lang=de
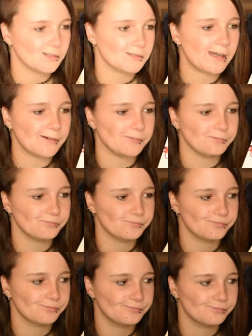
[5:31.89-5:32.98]
ja,
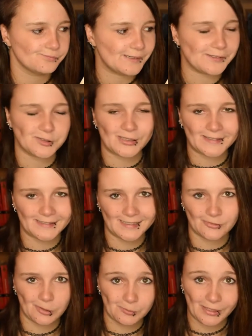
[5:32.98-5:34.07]
also
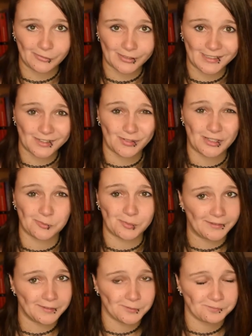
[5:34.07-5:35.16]
letztendlich fehlt mir einfach der zweite
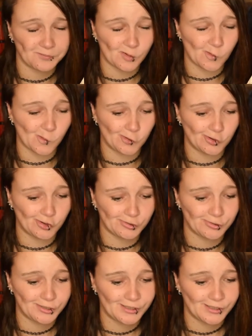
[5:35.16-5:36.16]
Band und